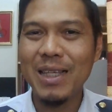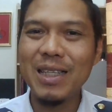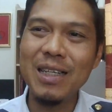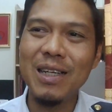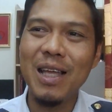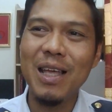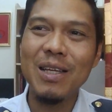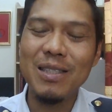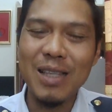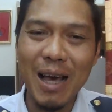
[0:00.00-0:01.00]
ซึ่ง
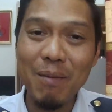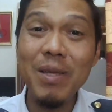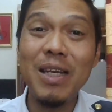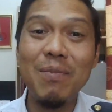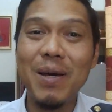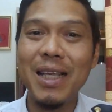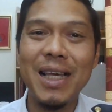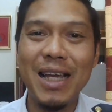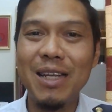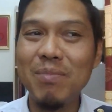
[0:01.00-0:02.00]
สามีหรือภรร
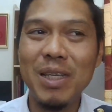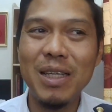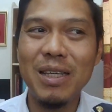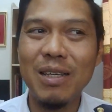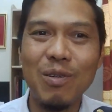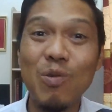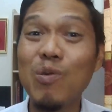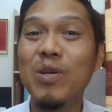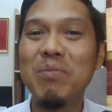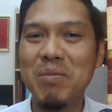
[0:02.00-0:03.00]
ยาที่มี
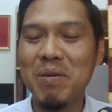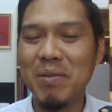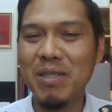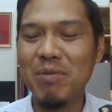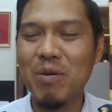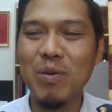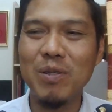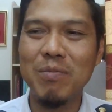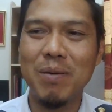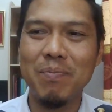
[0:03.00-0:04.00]
คู่ที่เป็นแบบนี้จะมีความรู้
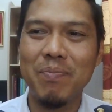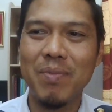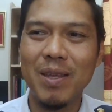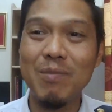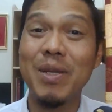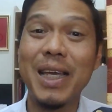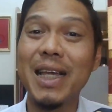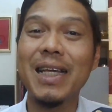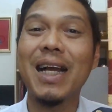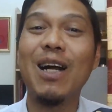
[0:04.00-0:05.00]
สึกแบบ ก็เหมือนเกร
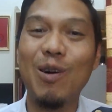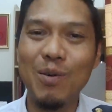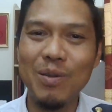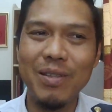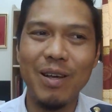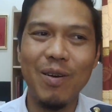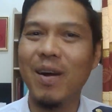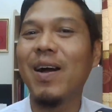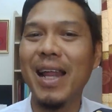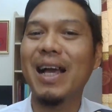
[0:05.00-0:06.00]
งใจเขาแต่ก็
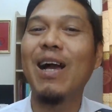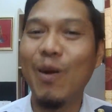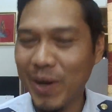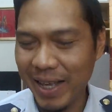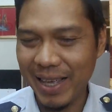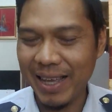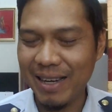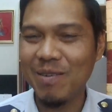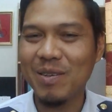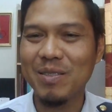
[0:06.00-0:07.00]
ก็รักเขาอะไรเงี้ย
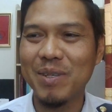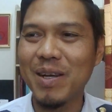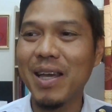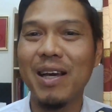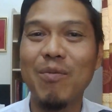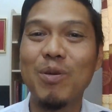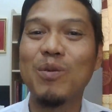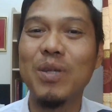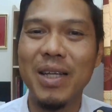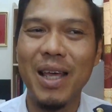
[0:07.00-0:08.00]
นึกออกใช่ไหมก็ให้เขาเป็น
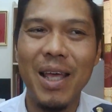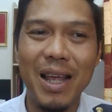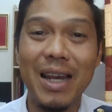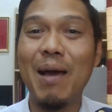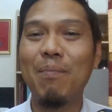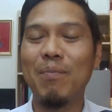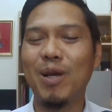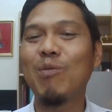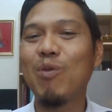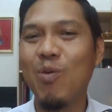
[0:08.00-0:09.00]
คนนำใน
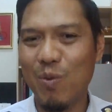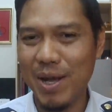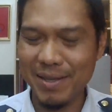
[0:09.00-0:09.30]
ครอบครัว